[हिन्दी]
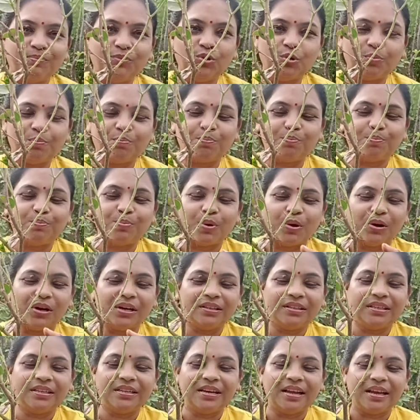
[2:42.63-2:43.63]
जो
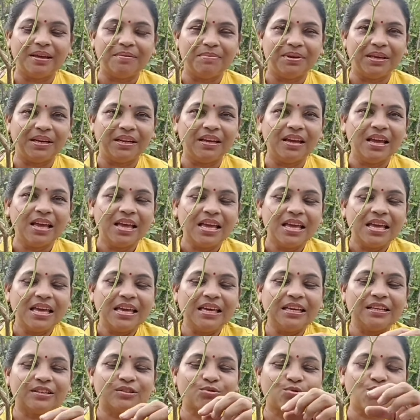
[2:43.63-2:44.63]
पॉलीथीन है मेरी
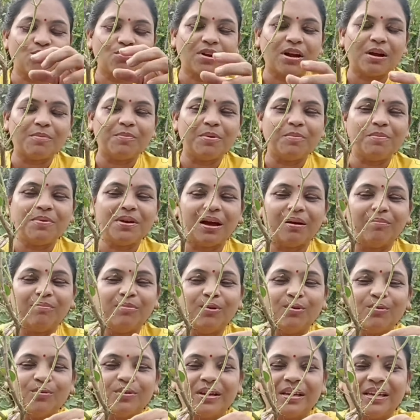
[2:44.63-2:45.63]
इसको कभी भी हम
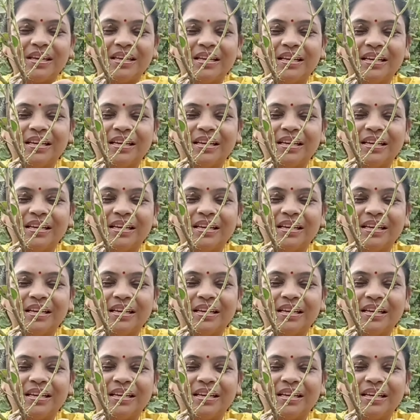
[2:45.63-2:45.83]
लोग